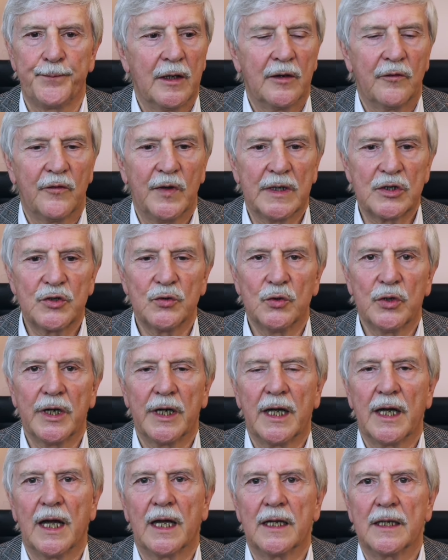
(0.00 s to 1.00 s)

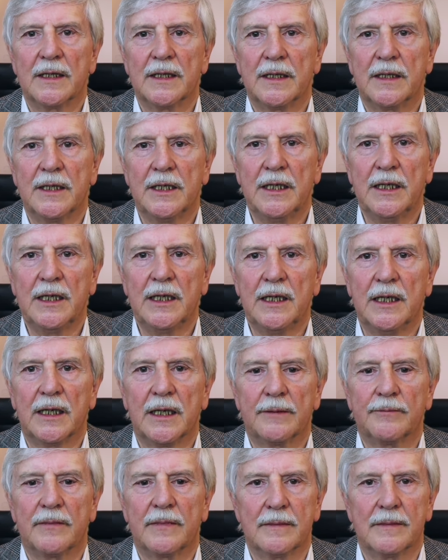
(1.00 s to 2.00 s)
Versuche die
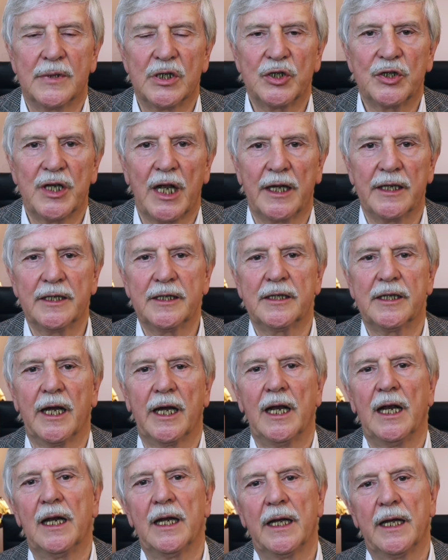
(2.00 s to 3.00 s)

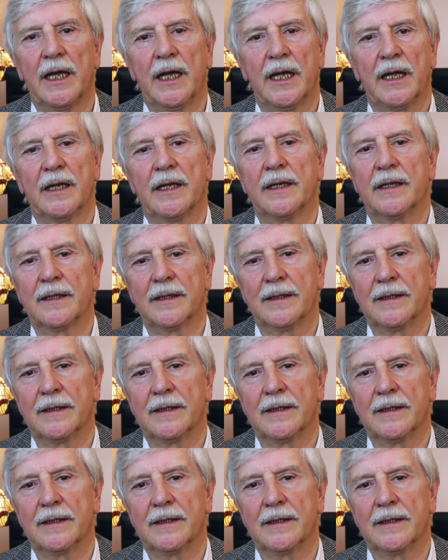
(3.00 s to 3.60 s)
Bestandteile